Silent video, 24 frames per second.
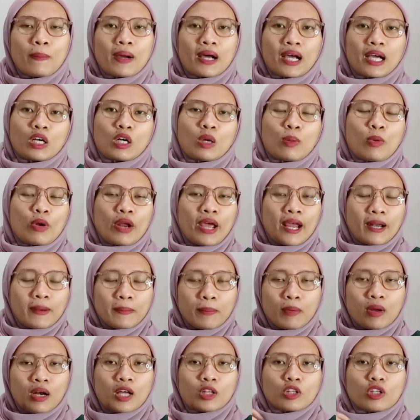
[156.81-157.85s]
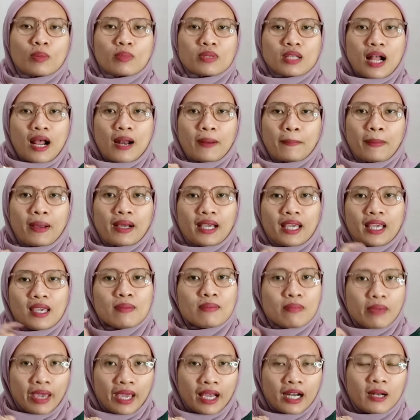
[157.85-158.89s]
pakai nomor handphone atau misalkan pakai
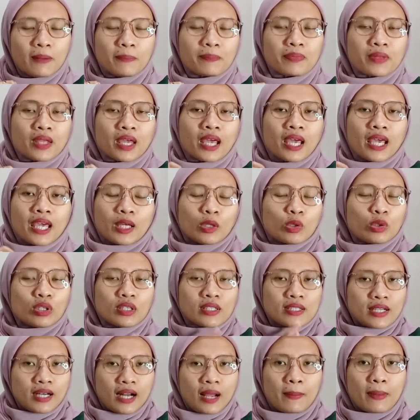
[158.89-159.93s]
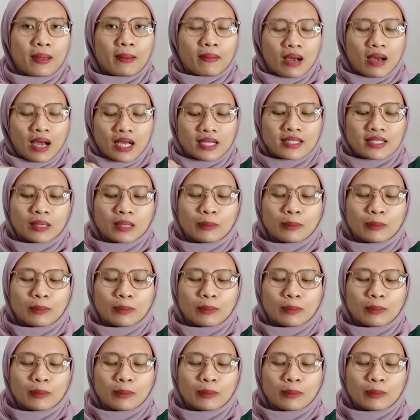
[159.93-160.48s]
email, itu terserah bebas.